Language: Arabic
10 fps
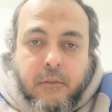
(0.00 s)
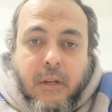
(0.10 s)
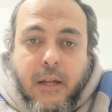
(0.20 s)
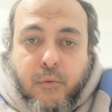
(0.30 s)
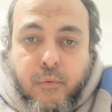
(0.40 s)

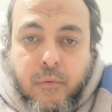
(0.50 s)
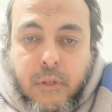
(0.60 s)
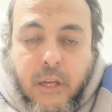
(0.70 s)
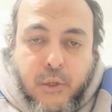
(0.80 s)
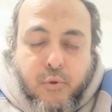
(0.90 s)
والحج
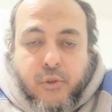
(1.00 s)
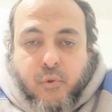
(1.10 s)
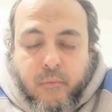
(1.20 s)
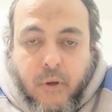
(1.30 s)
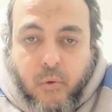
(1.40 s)
الحج
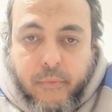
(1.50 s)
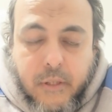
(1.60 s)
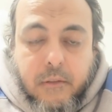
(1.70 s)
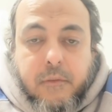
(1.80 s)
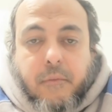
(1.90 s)
أشهر
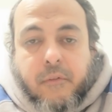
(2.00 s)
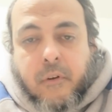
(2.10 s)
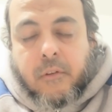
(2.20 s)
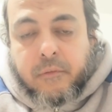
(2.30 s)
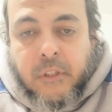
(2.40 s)
معلومات فمن
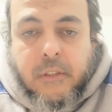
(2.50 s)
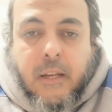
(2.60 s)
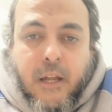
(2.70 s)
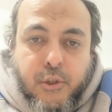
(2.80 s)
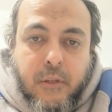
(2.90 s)
فرض فيهن
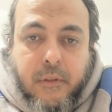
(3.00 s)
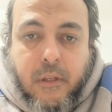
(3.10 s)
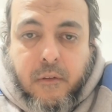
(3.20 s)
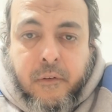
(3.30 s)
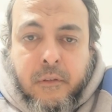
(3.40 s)
الحج
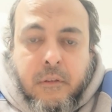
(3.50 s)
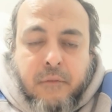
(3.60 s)
فلا